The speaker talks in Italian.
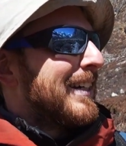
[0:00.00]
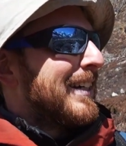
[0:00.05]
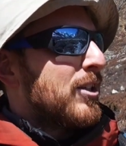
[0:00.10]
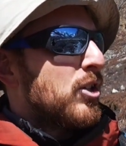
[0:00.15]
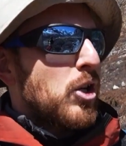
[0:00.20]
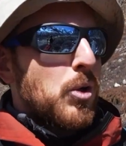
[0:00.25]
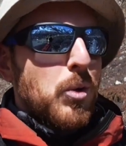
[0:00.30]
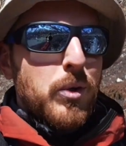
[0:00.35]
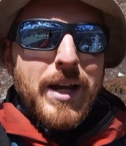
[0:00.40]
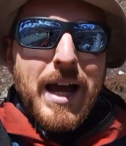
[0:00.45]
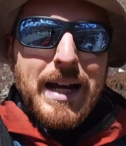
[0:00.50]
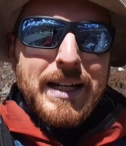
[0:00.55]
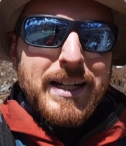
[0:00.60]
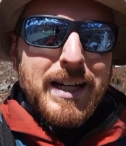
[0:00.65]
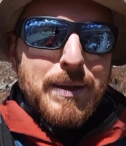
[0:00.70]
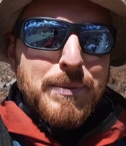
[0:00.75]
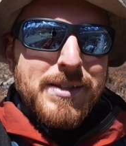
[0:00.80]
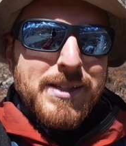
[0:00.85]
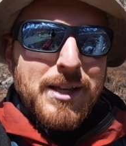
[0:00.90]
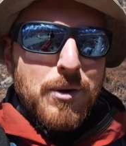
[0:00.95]
C'è uno yak
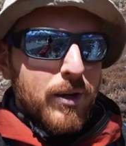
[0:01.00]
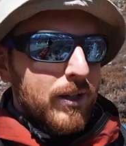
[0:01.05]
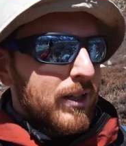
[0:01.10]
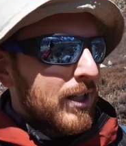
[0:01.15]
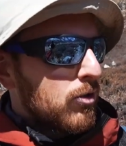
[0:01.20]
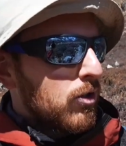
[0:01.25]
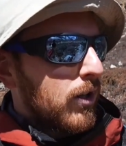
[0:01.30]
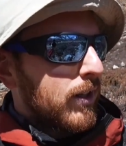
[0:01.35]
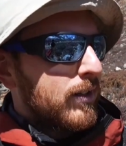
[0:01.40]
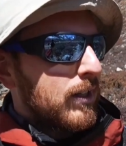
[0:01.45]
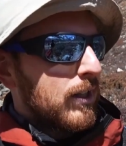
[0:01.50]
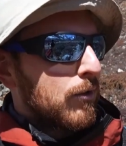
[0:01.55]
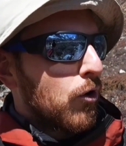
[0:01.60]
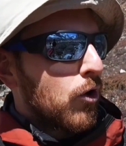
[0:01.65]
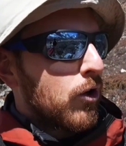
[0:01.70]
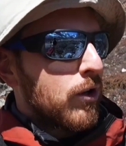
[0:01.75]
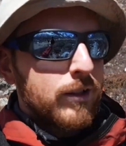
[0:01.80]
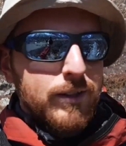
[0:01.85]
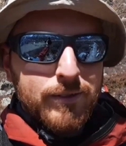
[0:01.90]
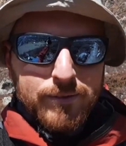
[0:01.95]
che mi sta guardando cattivo.